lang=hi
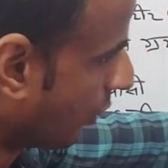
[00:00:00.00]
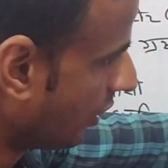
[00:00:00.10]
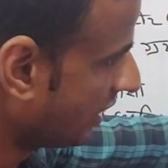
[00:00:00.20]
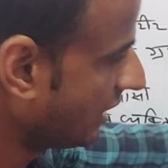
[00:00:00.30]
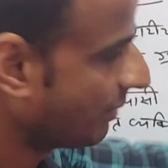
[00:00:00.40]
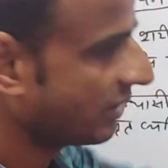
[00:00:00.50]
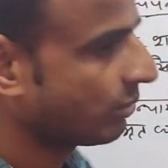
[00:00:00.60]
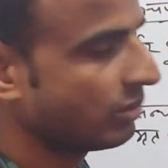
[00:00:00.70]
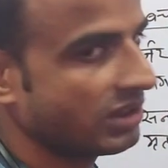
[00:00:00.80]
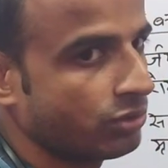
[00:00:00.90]
भौतिक
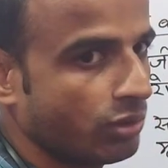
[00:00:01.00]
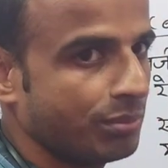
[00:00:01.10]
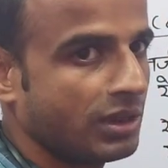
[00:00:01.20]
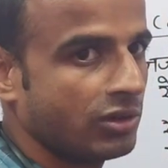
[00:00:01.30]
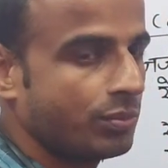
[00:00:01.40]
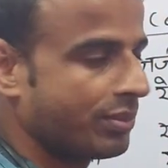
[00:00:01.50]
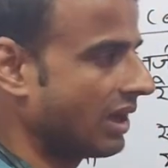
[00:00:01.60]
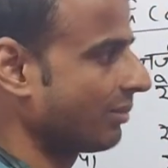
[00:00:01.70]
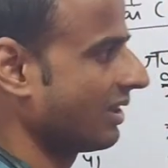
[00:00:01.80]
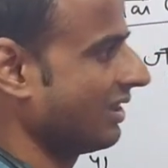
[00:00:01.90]
वस्तु ये जो भी मानव
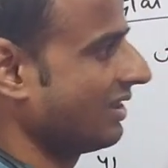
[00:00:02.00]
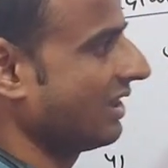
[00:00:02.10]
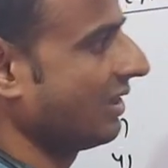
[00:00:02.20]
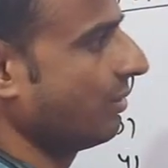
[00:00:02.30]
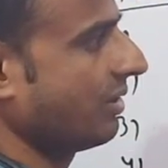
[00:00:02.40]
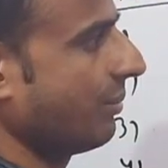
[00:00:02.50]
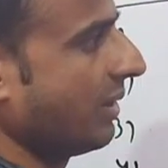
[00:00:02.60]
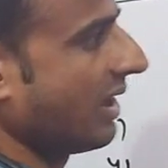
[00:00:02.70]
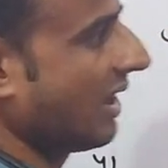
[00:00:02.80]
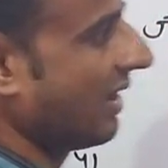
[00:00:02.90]
प्राप्त करना चाहता हो सब
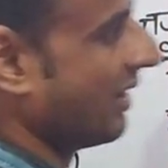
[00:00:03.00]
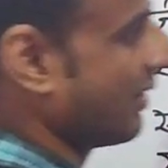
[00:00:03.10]
बेकार